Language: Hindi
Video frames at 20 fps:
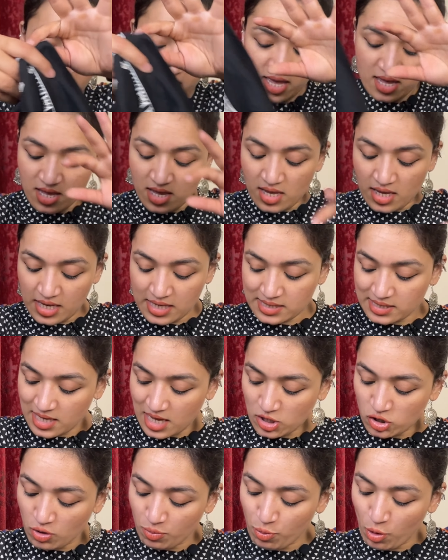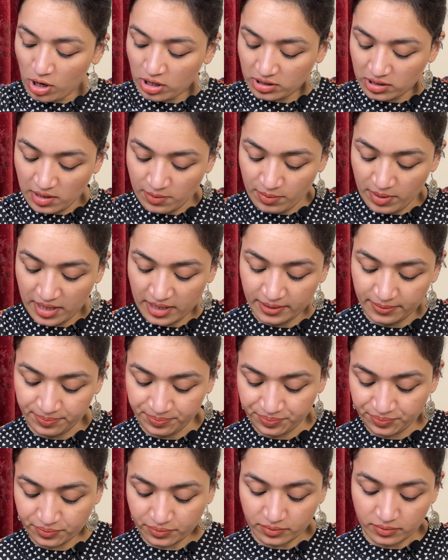है इसका जो बॉटम है
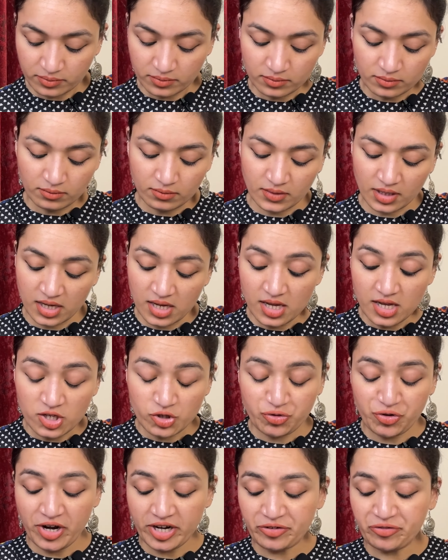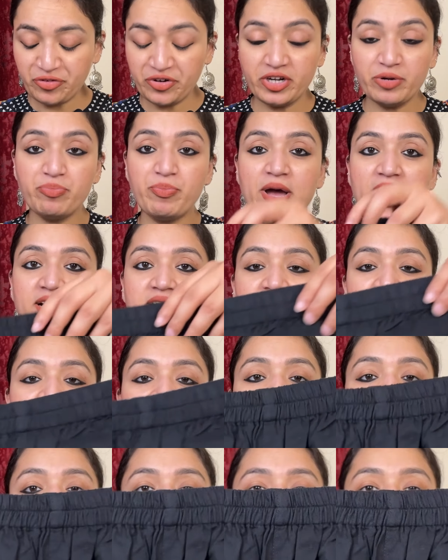स्ट्रेट फिट पैंट्स
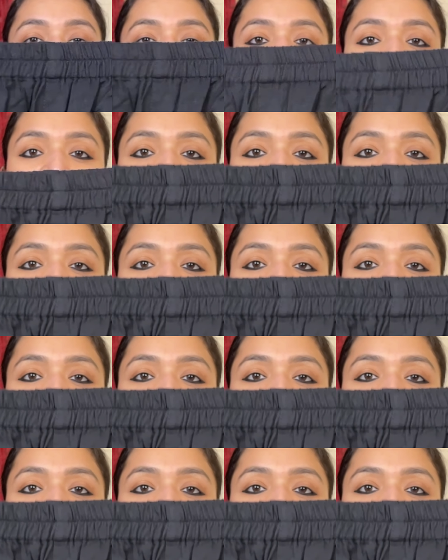हैं फुली